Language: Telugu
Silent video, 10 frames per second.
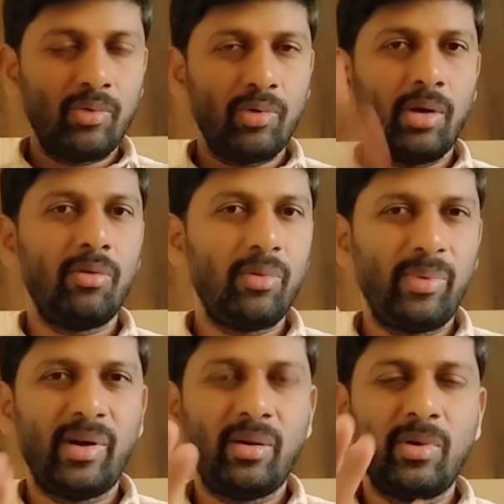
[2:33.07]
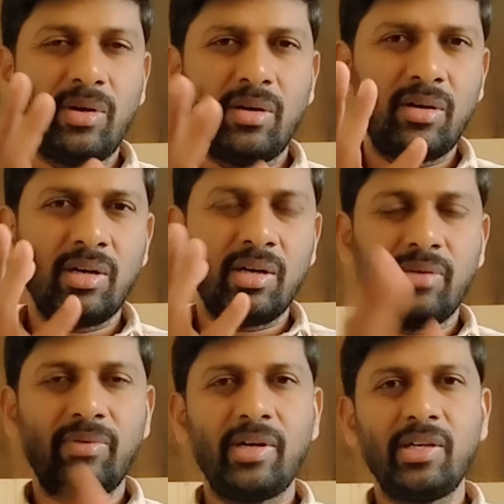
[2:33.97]
కొరియంలో పెట్టి బాగా
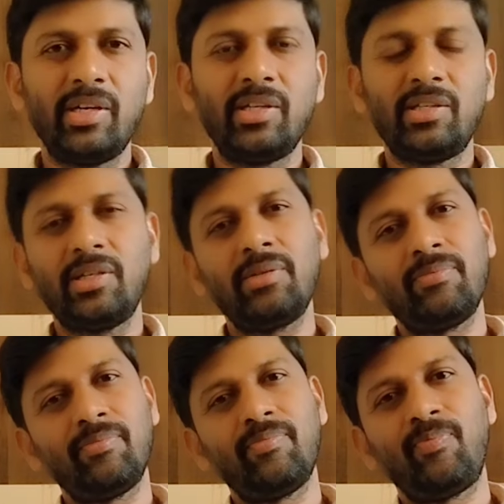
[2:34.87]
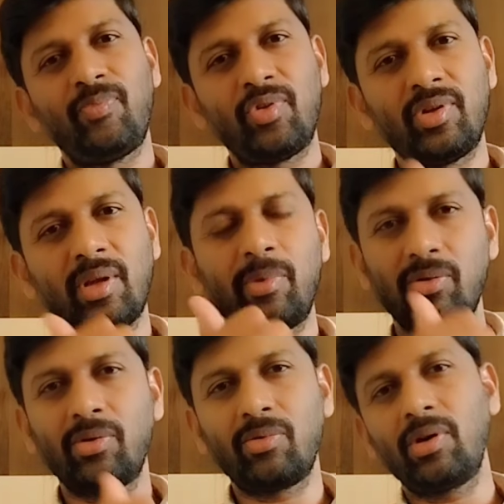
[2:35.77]
వేడి చేయించి
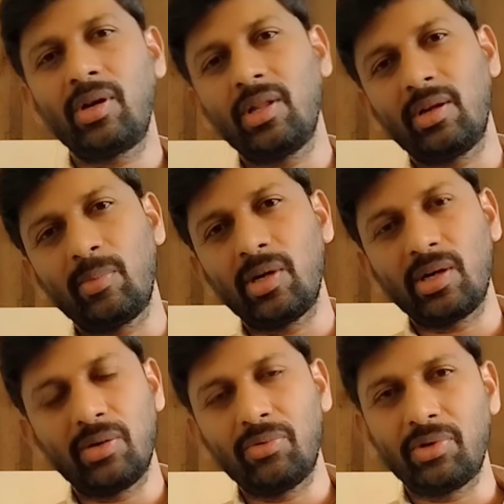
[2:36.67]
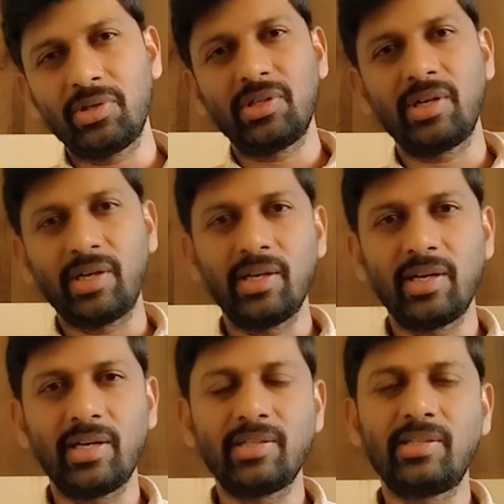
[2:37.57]
సమ్మెట్తో కొట్టి దాన్ని బాగా నూరించి రెడీ
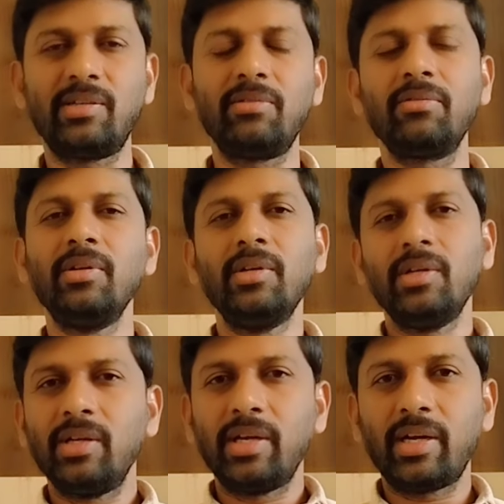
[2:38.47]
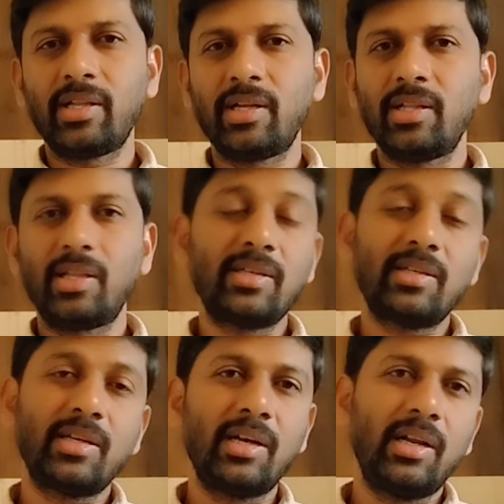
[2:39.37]
చేస్తాడు ఇంకా దాన్ని
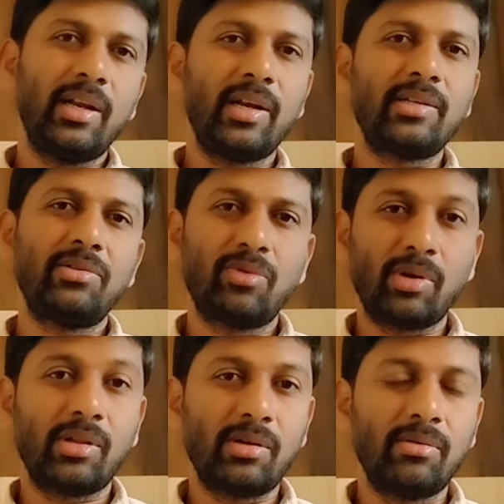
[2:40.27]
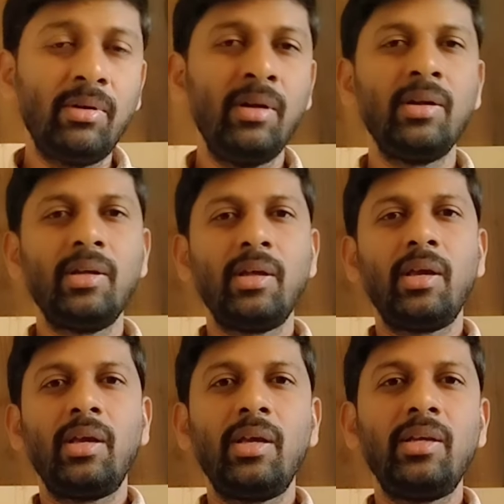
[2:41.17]
తీసుకెళ్ళి నెక్స్ట్ రోజు కొడతాడు
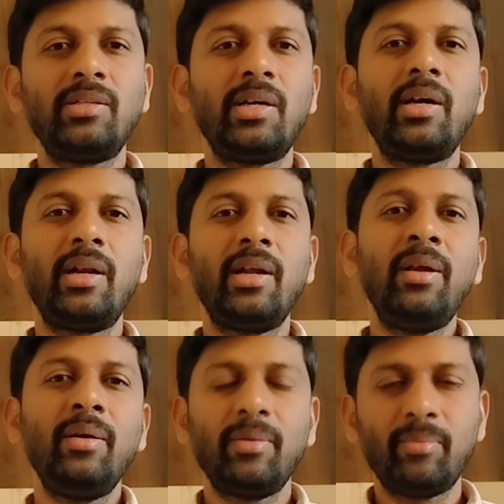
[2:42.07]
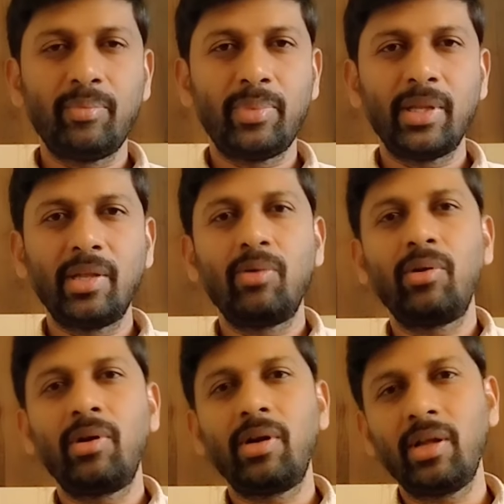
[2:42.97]
ఈసారి పది
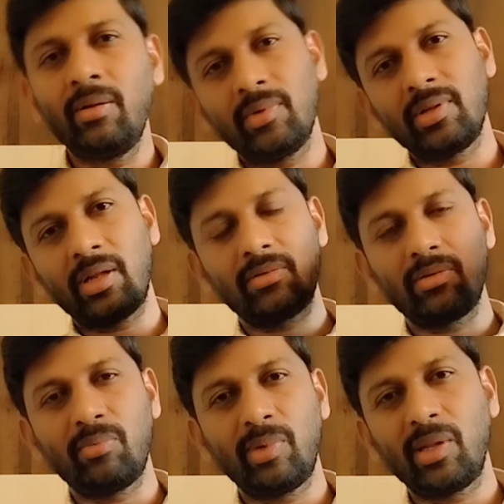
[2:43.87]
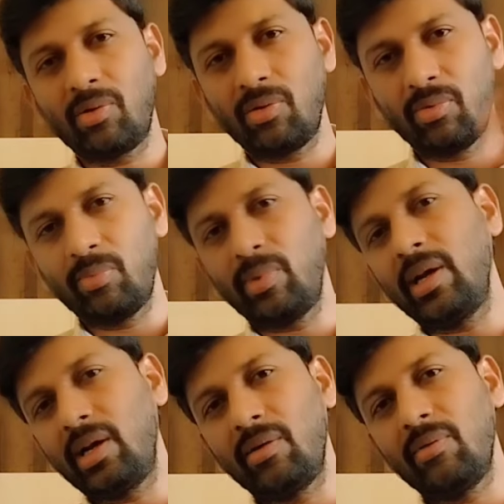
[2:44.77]
కొట్టి తర్వాత రోజు పదకొండు
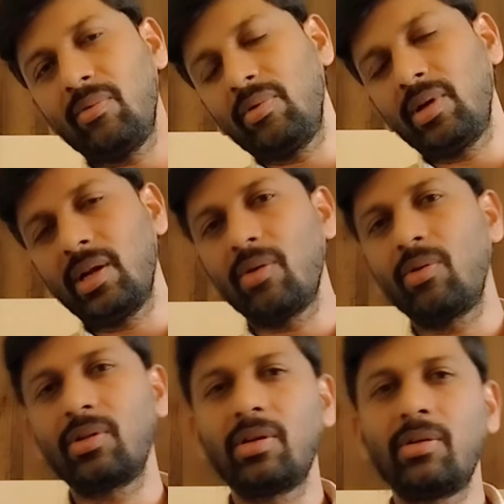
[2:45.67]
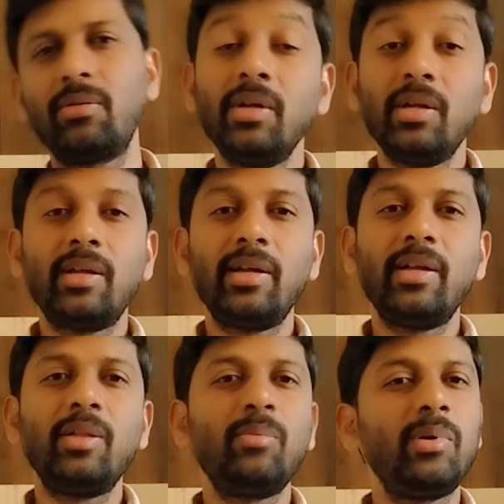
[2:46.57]
పన్నెండు ఇలా కొడతాడు
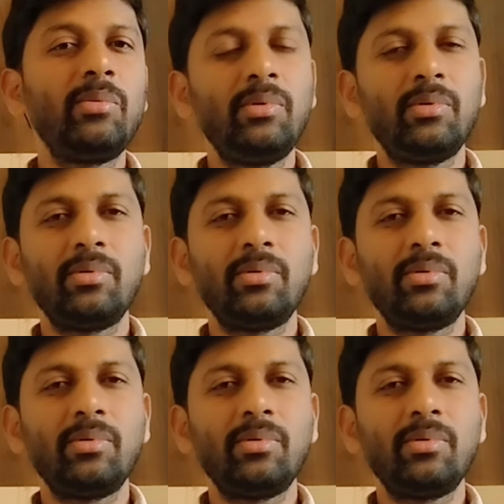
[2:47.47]
ఏంది బాబు